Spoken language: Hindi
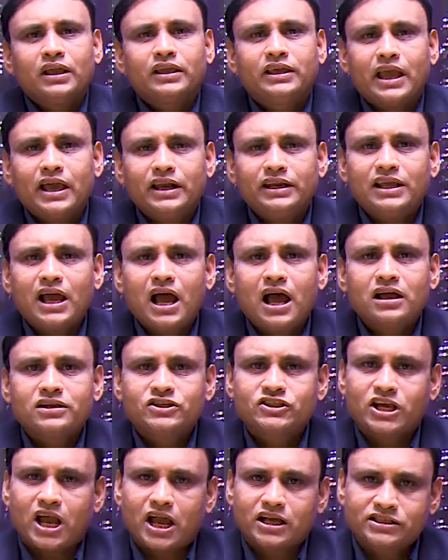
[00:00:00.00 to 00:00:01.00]
केनिया
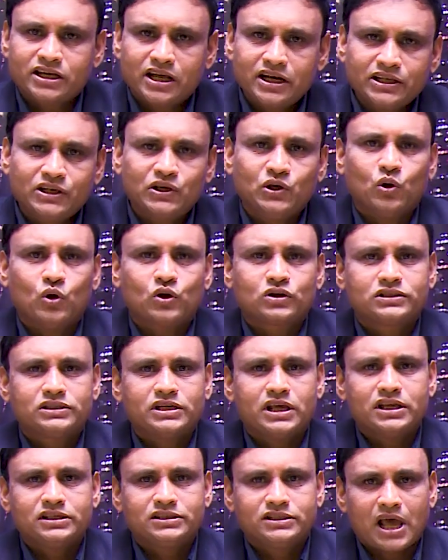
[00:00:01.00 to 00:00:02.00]
शासन की ओर
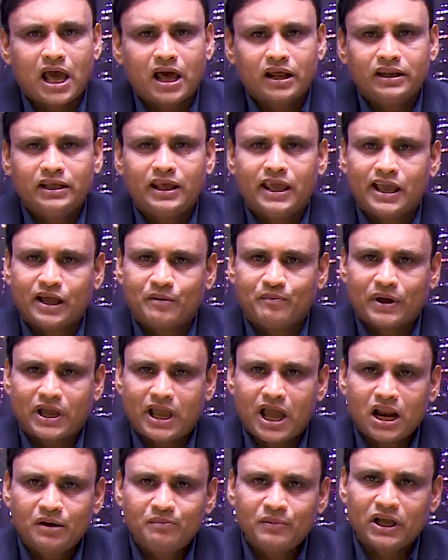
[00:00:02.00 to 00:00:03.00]
से जारी एक
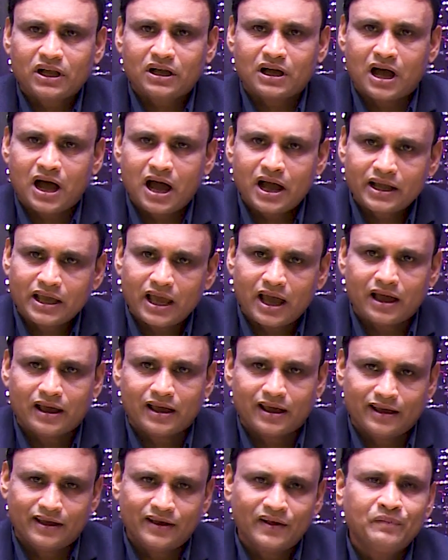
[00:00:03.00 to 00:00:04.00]
बयान में कहा गया
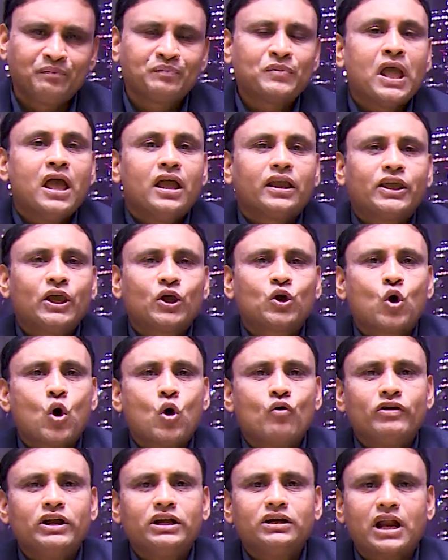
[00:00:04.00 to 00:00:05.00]
है कि
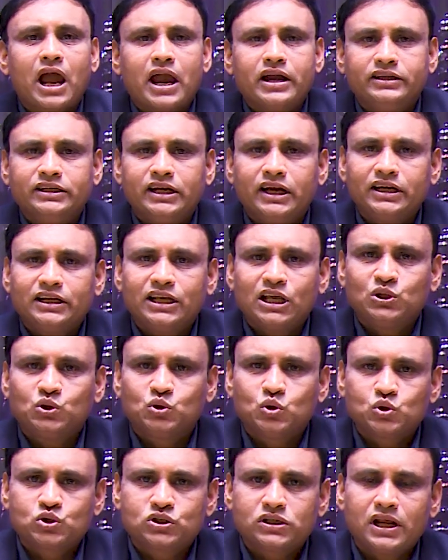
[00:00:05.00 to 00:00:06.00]
कोविड 19 की
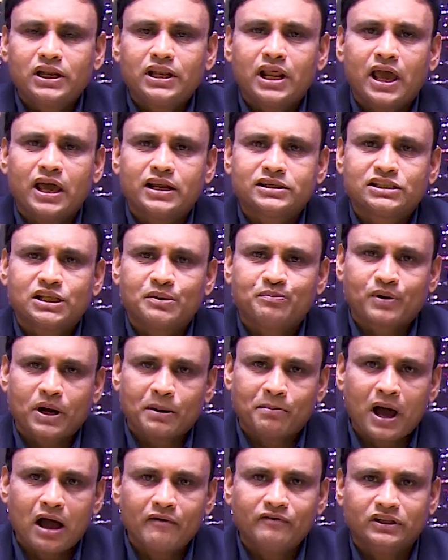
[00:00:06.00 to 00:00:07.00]
दूसरी लहर से
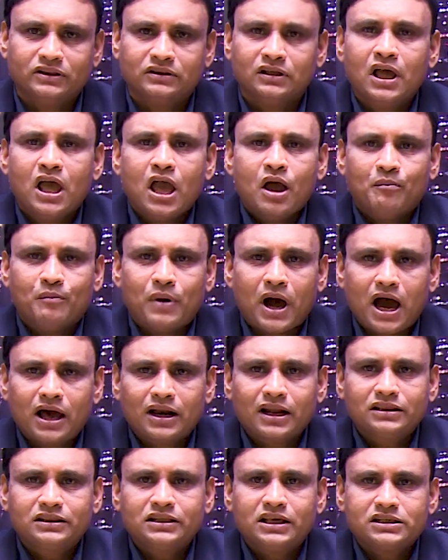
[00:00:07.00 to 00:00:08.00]
प्रभावित
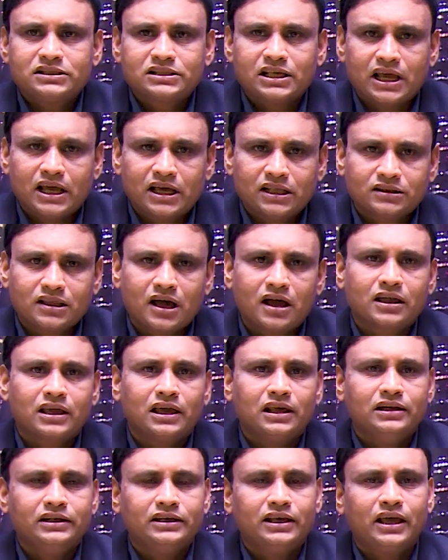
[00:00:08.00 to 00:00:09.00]
भारत की सहायता
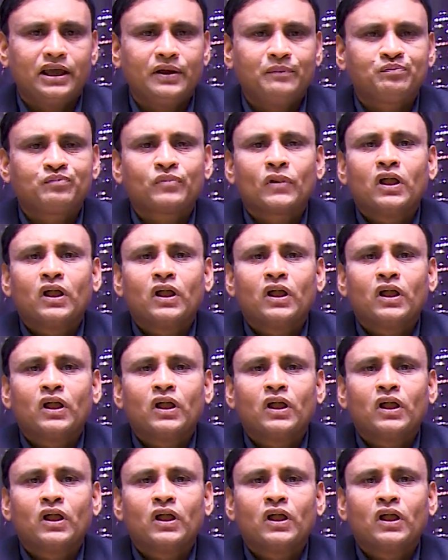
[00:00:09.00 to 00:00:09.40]
के लिए